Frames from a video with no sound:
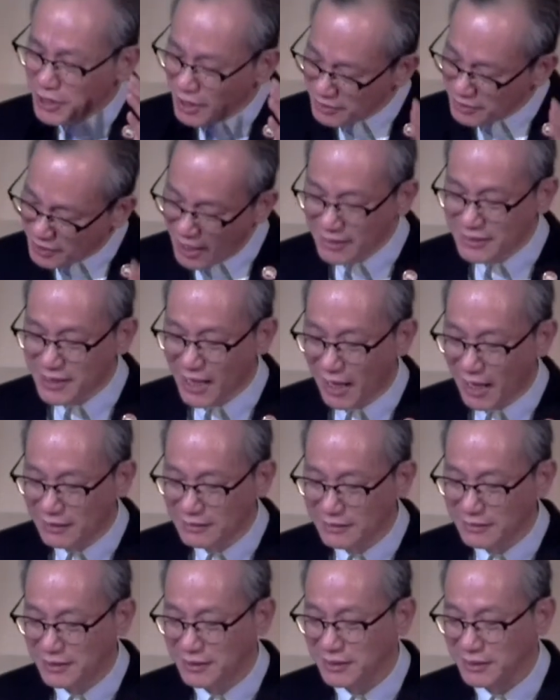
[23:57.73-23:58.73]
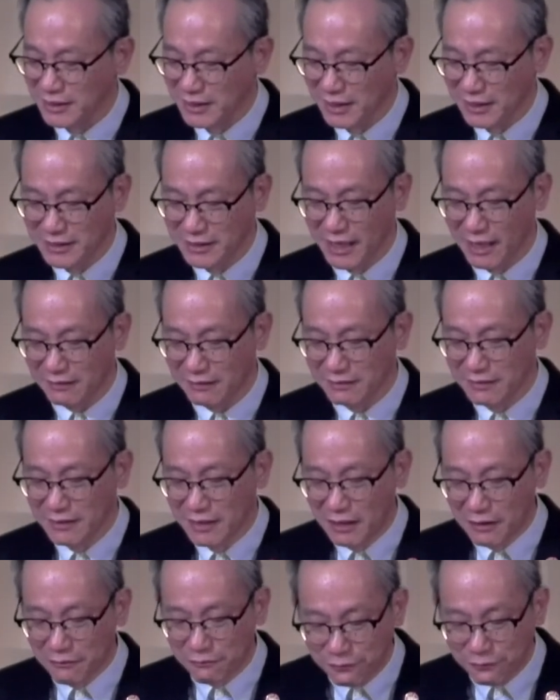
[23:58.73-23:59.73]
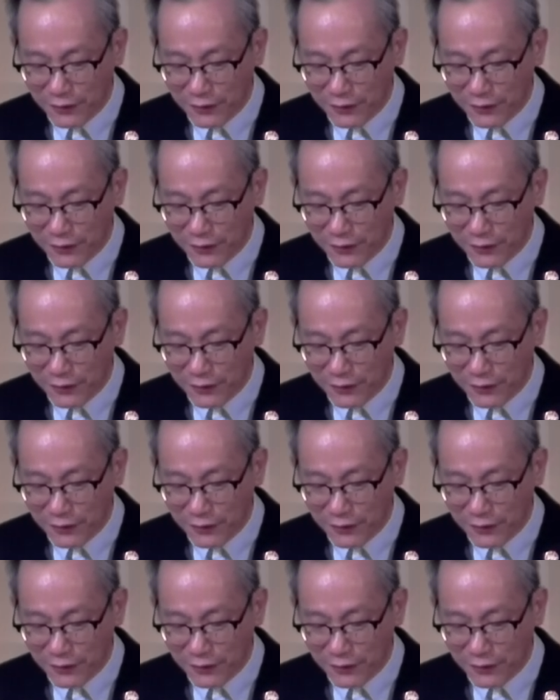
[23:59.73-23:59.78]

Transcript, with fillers: 就像常常喜乐一样，